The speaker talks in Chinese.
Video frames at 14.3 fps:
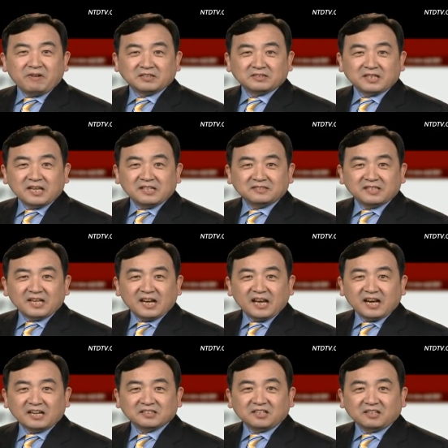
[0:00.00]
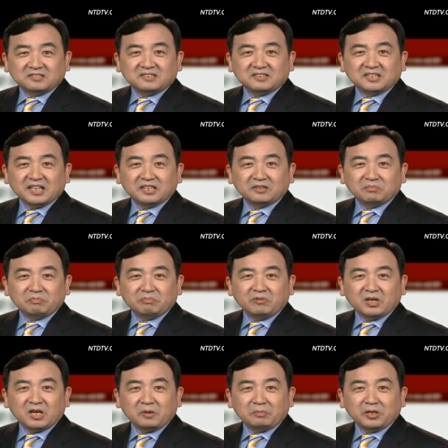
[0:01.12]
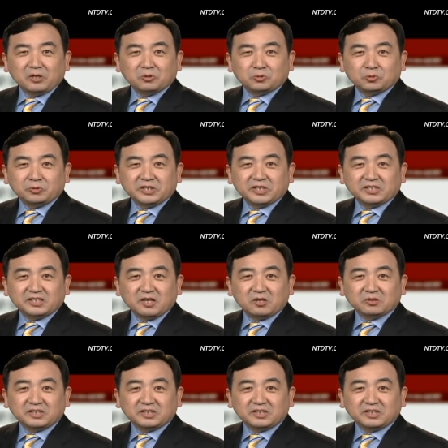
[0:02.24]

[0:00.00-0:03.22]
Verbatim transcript: 网站在两个小时前，呃，披露出一个消